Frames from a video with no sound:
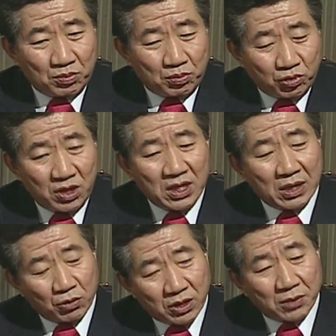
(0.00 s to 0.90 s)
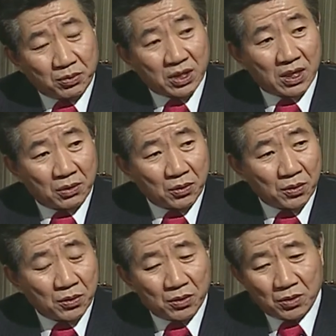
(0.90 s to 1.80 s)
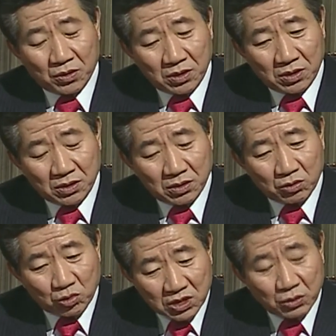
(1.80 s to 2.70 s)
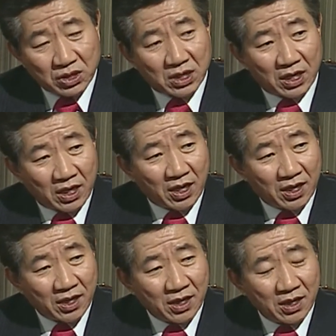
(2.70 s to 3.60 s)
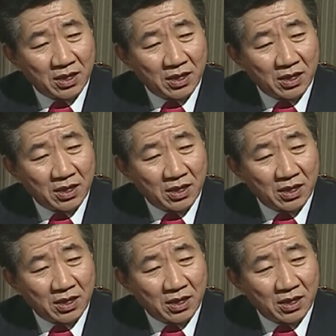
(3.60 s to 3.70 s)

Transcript: 불리하고 어렵더라도 그 구성원들에게 음.